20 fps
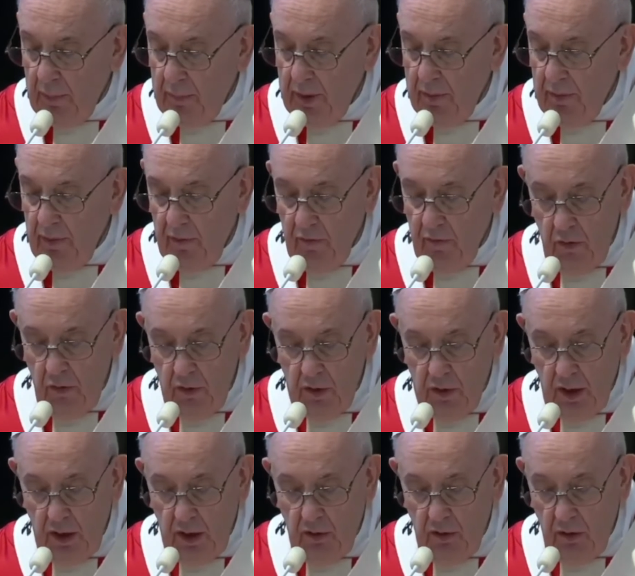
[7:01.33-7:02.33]
abismo de
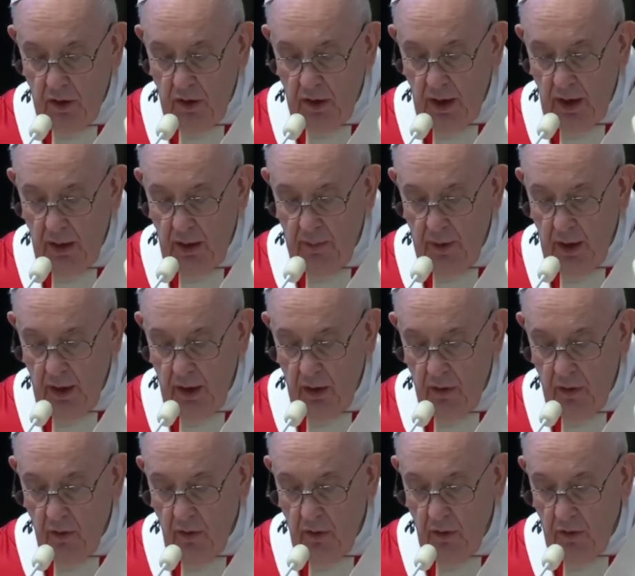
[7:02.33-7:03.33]
la soledad
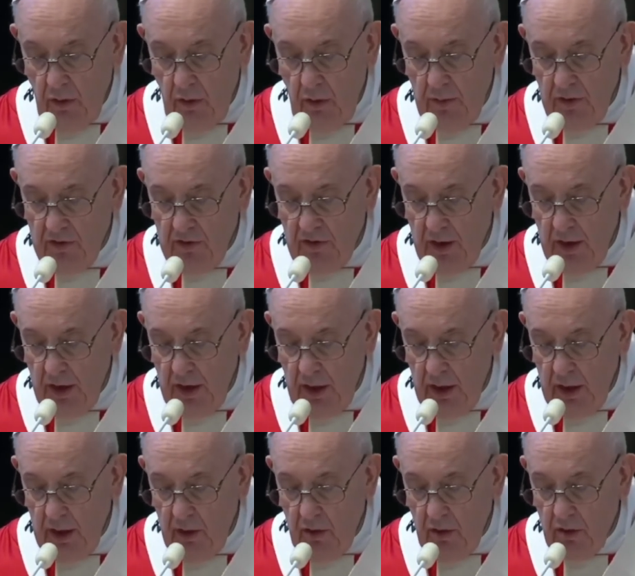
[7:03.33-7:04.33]
por primera vez lo
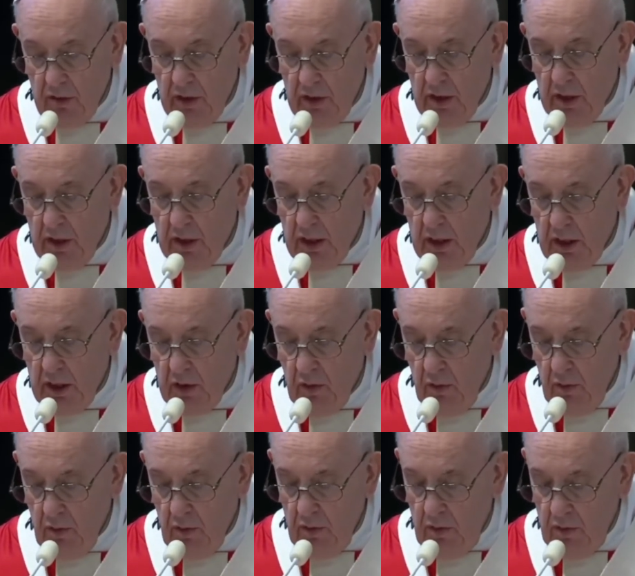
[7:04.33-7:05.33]
llama
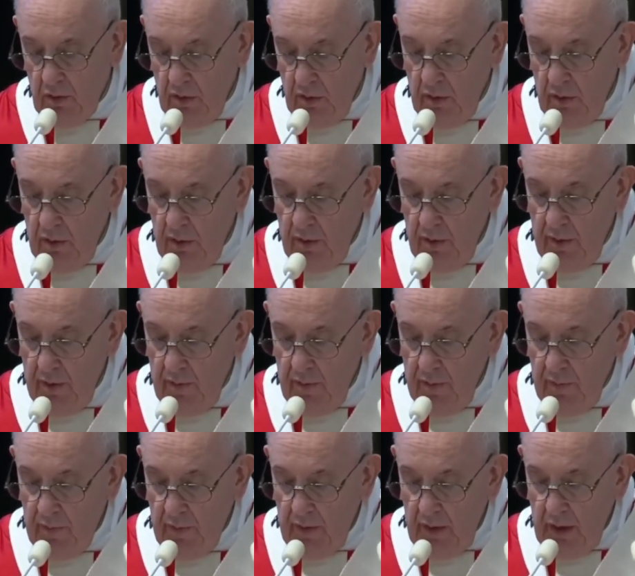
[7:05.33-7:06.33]
con el nombre
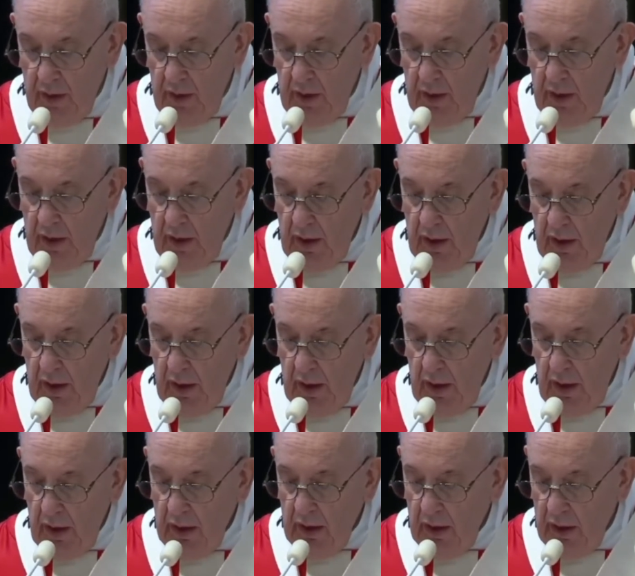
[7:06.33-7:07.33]
genérico de Dios
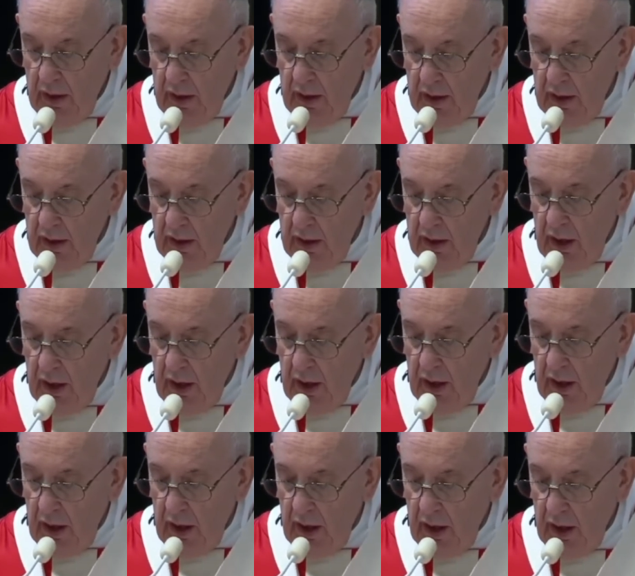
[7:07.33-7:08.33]
y le
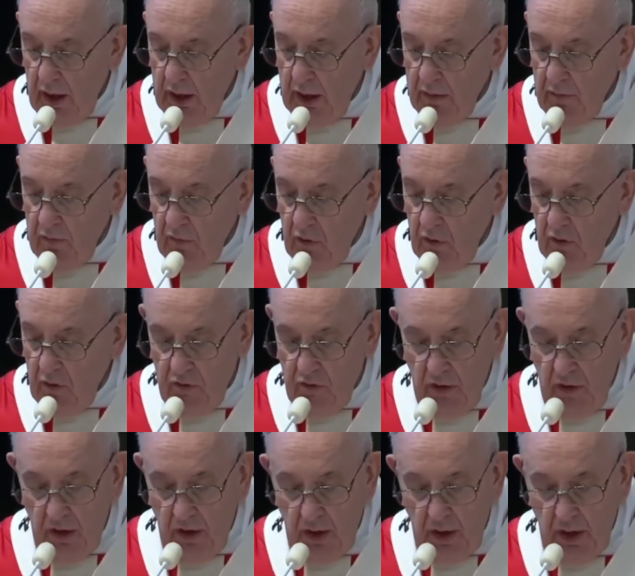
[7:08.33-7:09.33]
grita
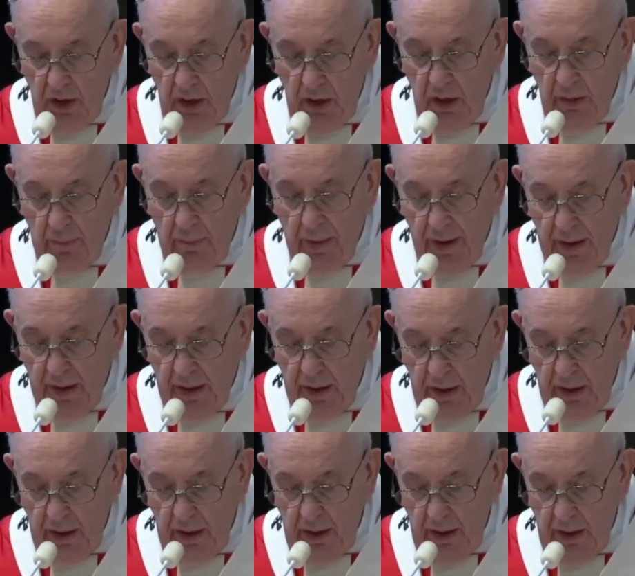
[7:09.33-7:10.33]
con voz
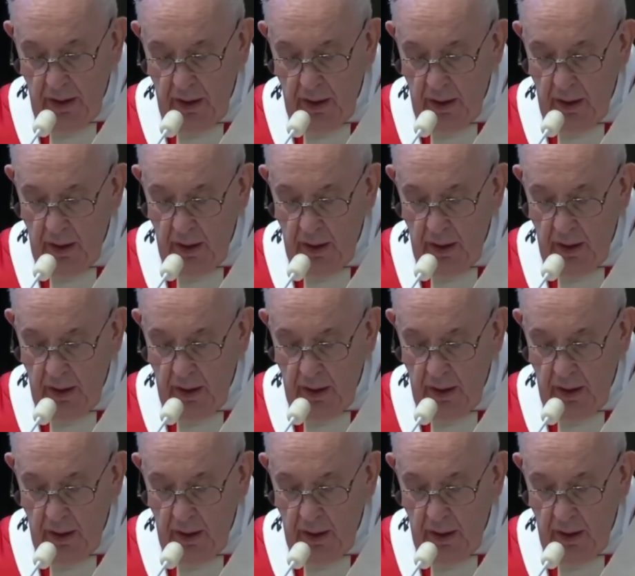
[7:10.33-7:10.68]
potente